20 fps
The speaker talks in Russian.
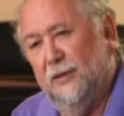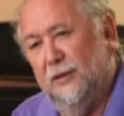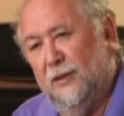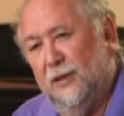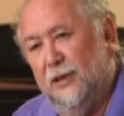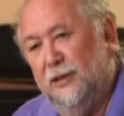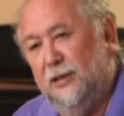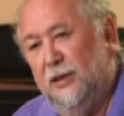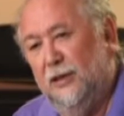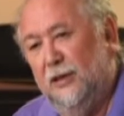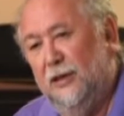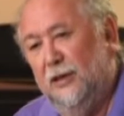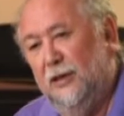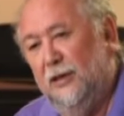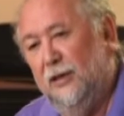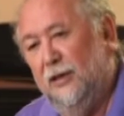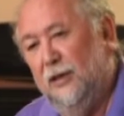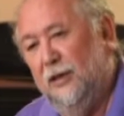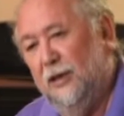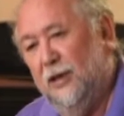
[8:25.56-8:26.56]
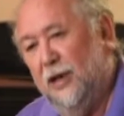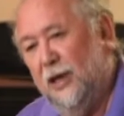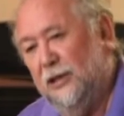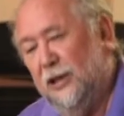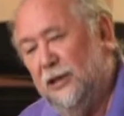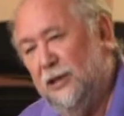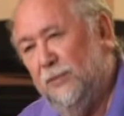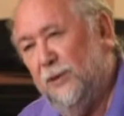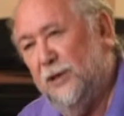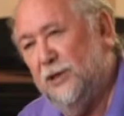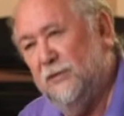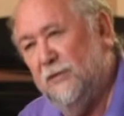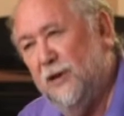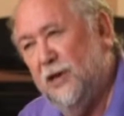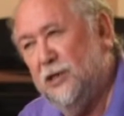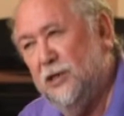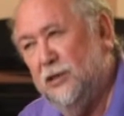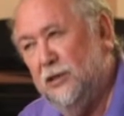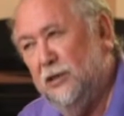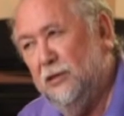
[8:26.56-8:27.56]
Это когда ты
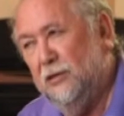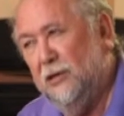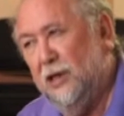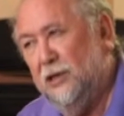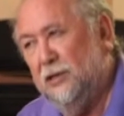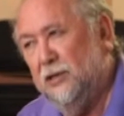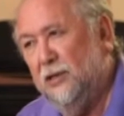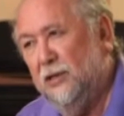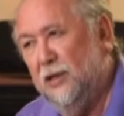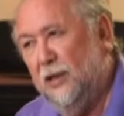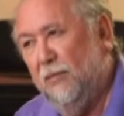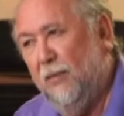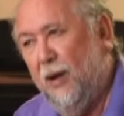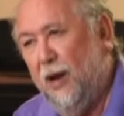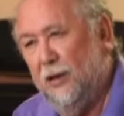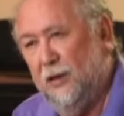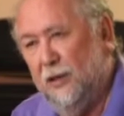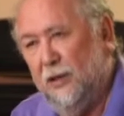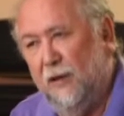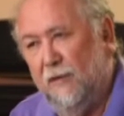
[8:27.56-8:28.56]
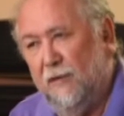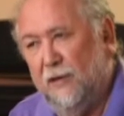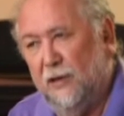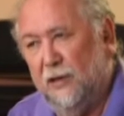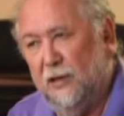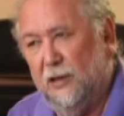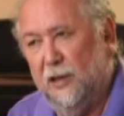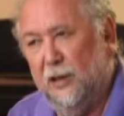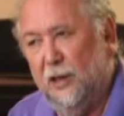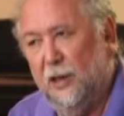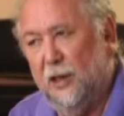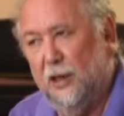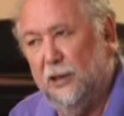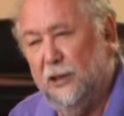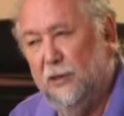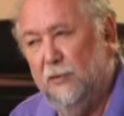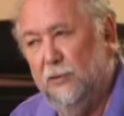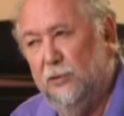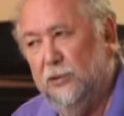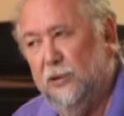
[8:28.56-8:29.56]
проживаешь, это кажется нормально, наверное. А
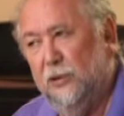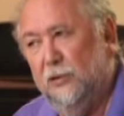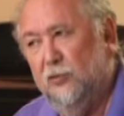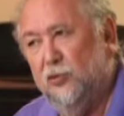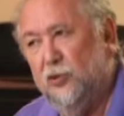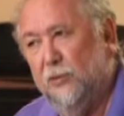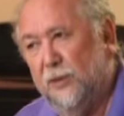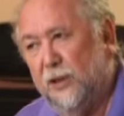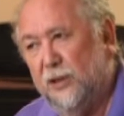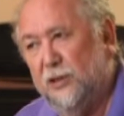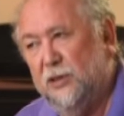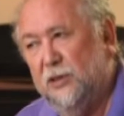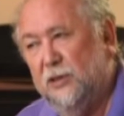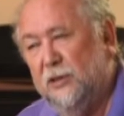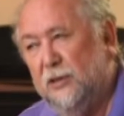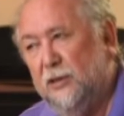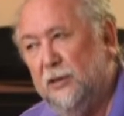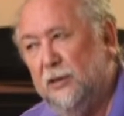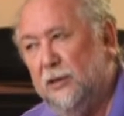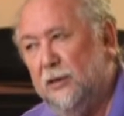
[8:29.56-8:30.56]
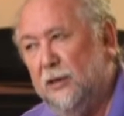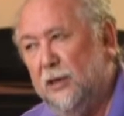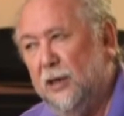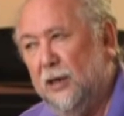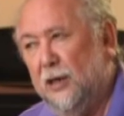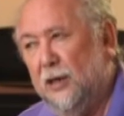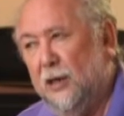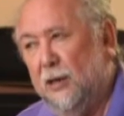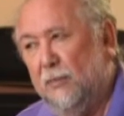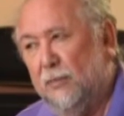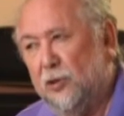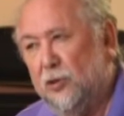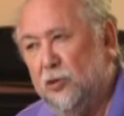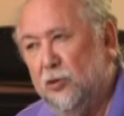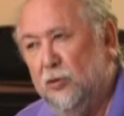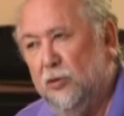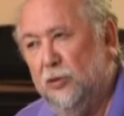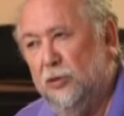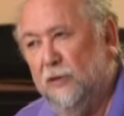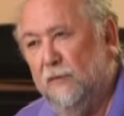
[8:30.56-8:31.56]
когда вот ты уже прожил и прошло
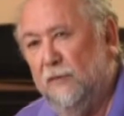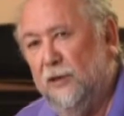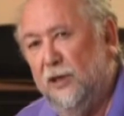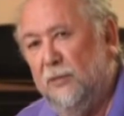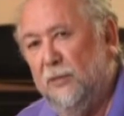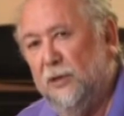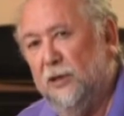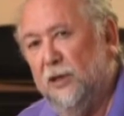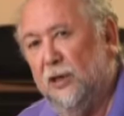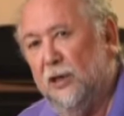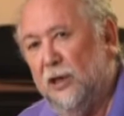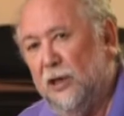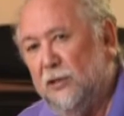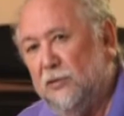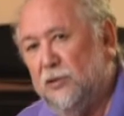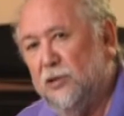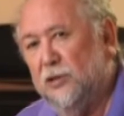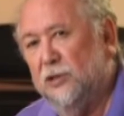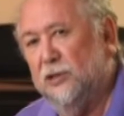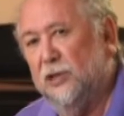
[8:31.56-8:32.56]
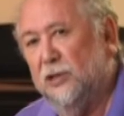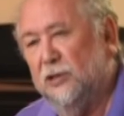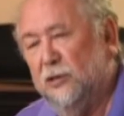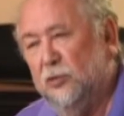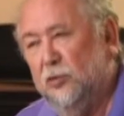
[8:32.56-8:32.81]
какое-то время, ты оглядываешься назад и